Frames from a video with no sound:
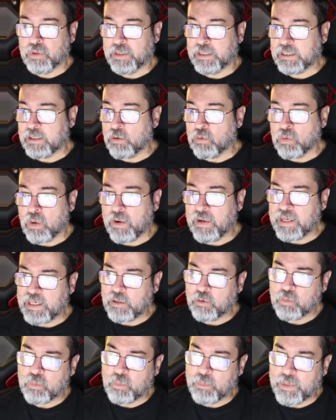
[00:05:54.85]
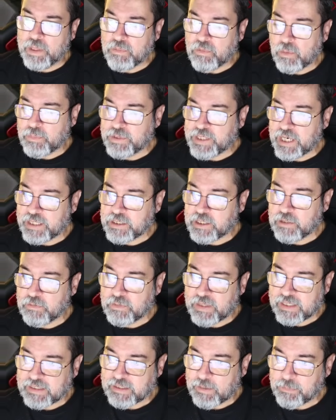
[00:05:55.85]
Então, qual é o meu objetivo
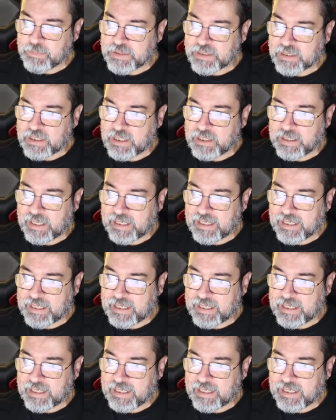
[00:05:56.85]
nessa piscina?